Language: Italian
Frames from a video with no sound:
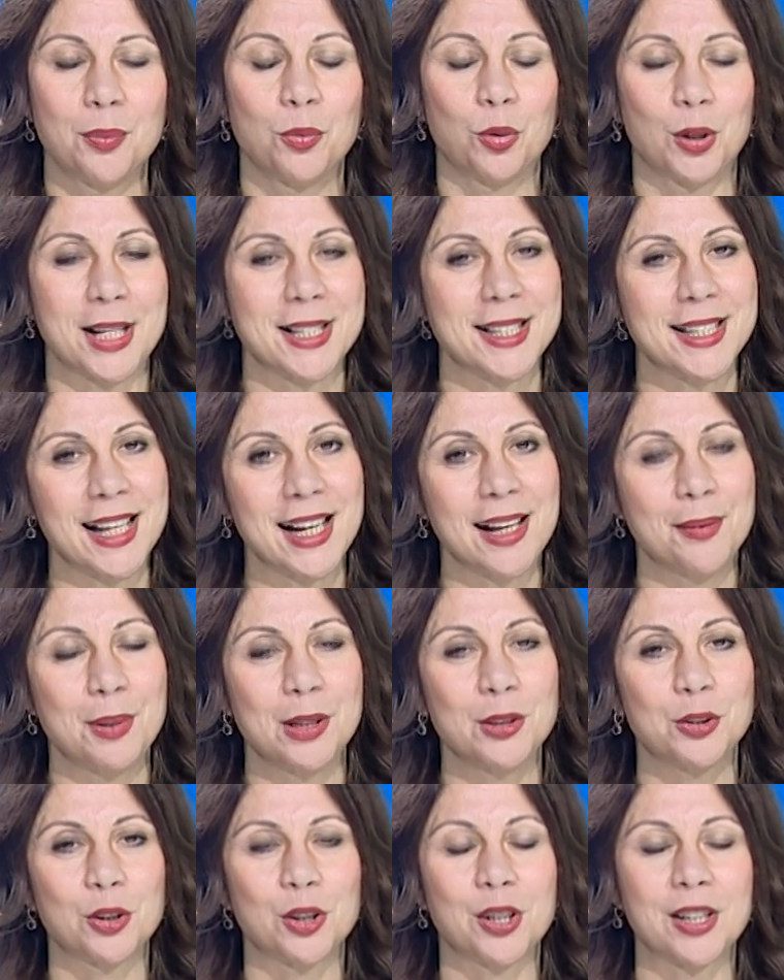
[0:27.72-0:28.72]
Buonasera e
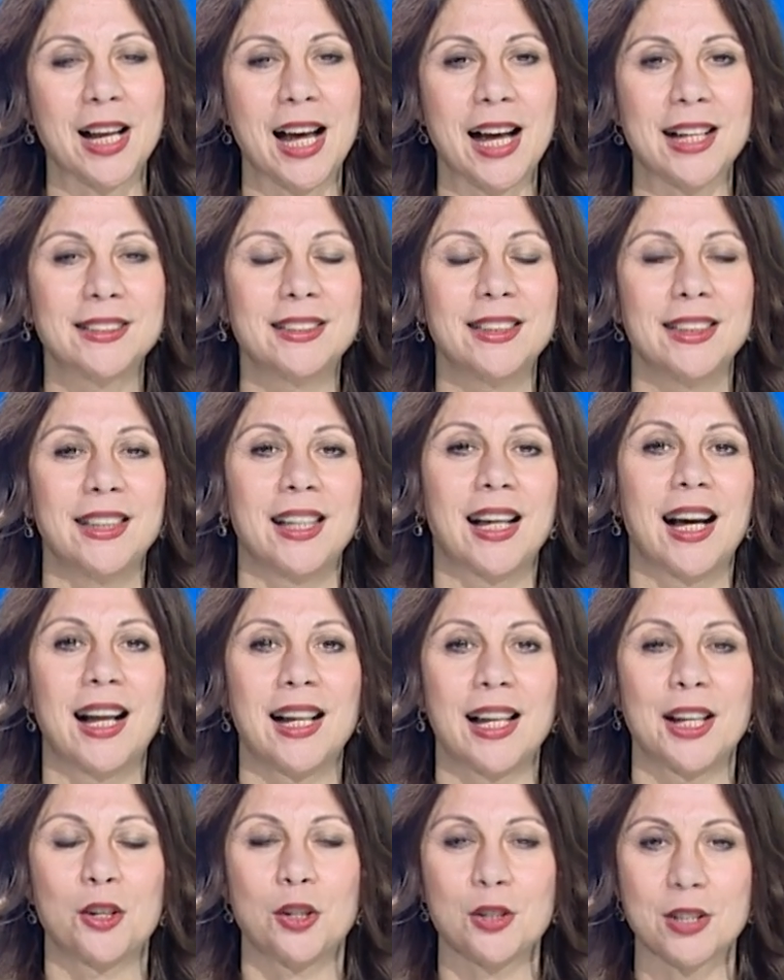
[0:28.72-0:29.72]
bentornati
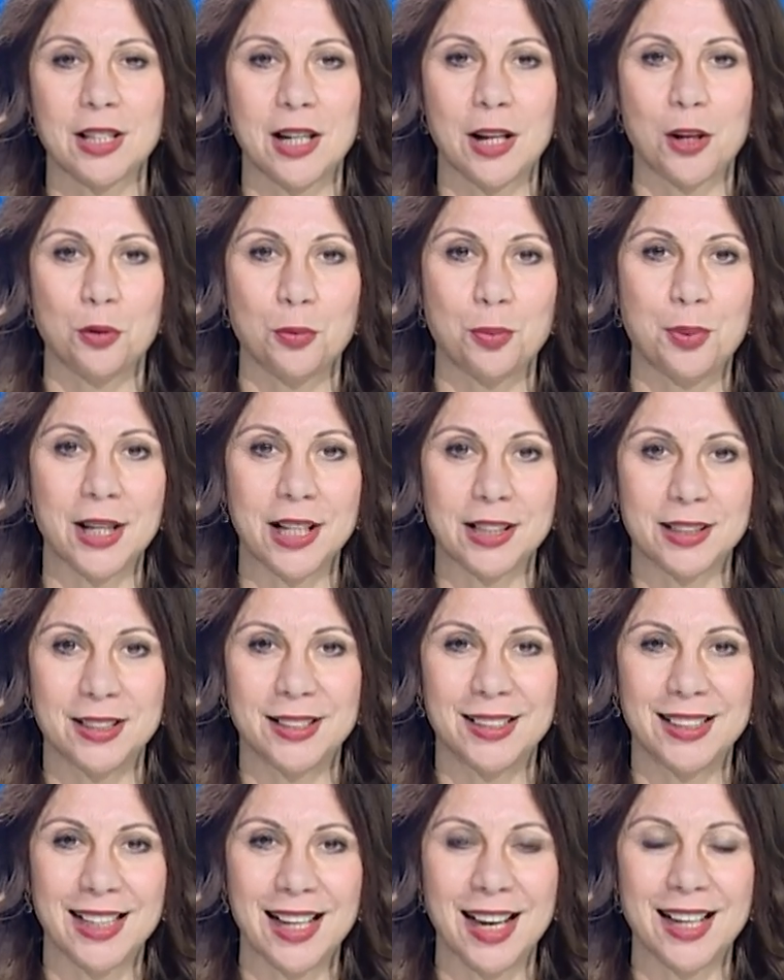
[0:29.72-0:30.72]
alla nostra rubrica
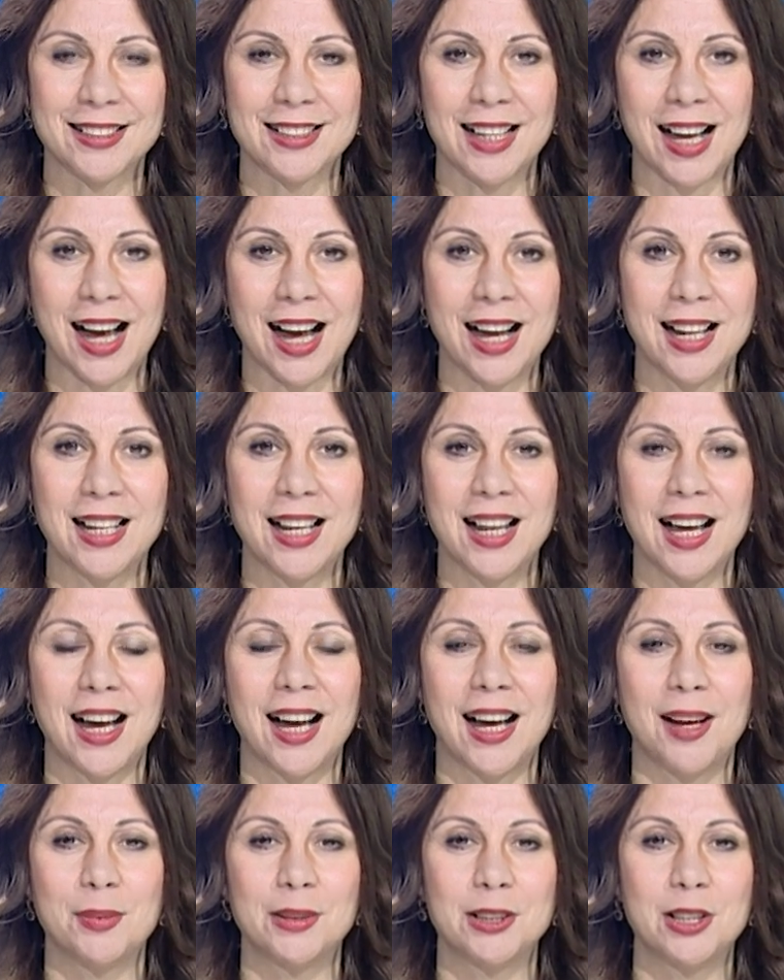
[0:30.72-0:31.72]
dedicata
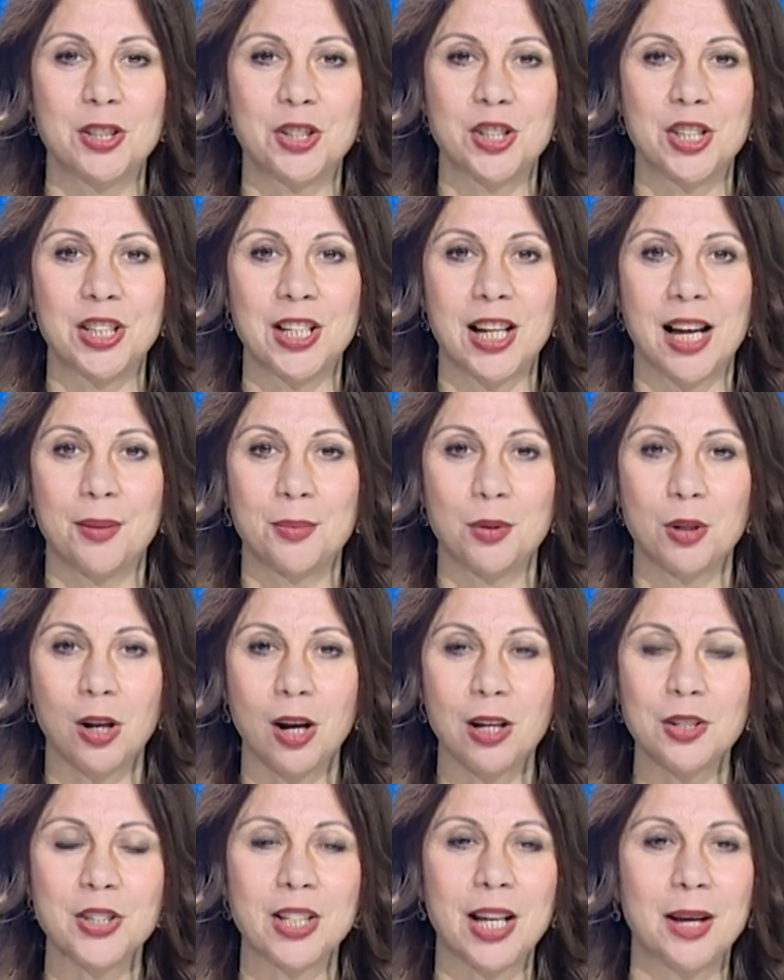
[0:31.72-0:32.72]
alla medicina
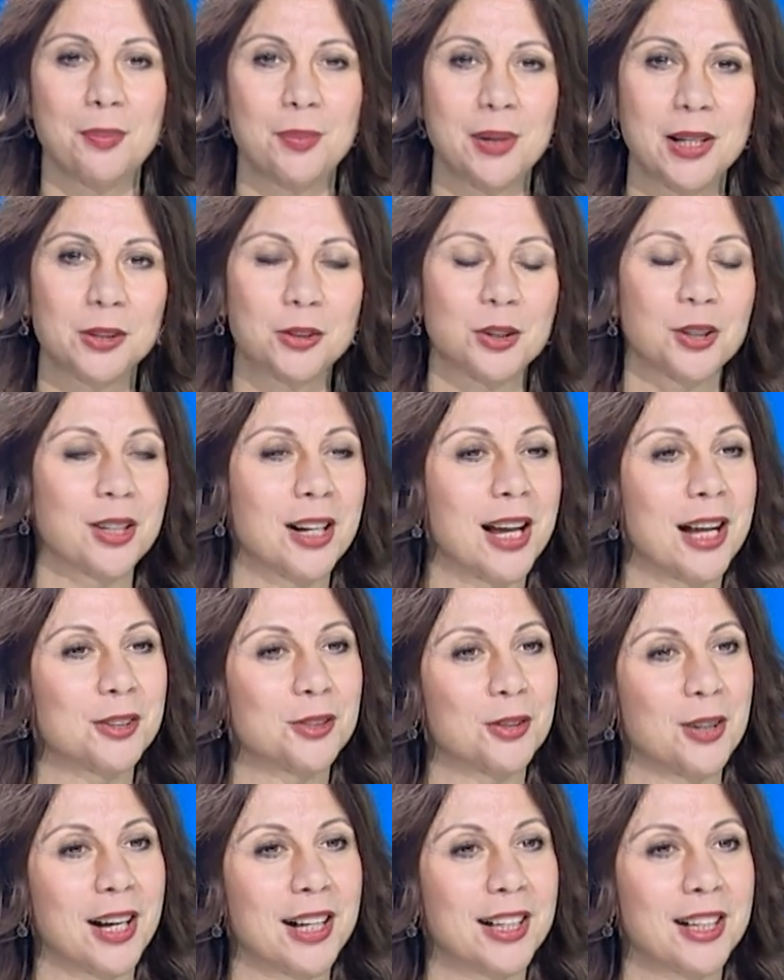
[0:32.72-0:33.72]
biologica e
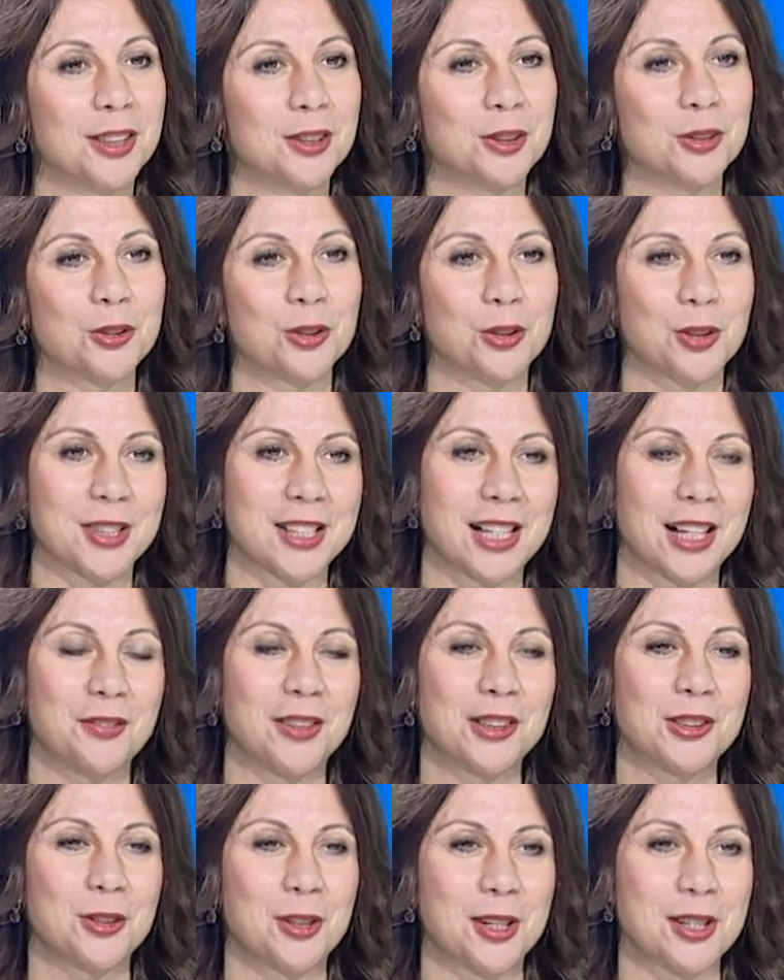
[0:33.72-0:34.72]
bentornato anche al dottor
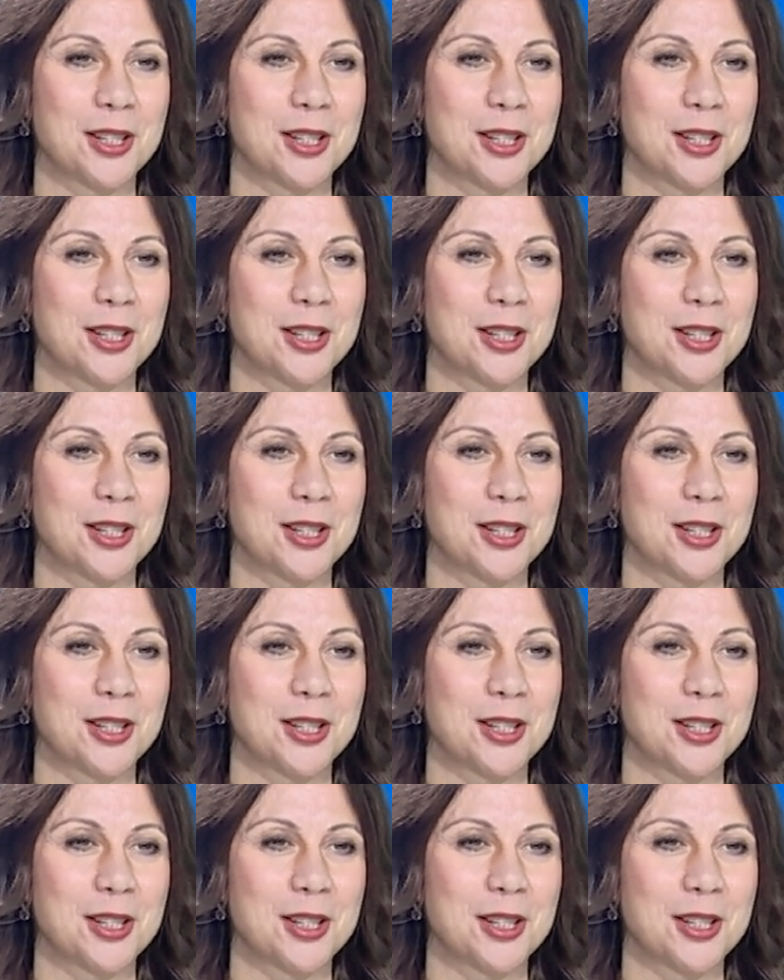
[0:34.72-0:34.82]
Salvatore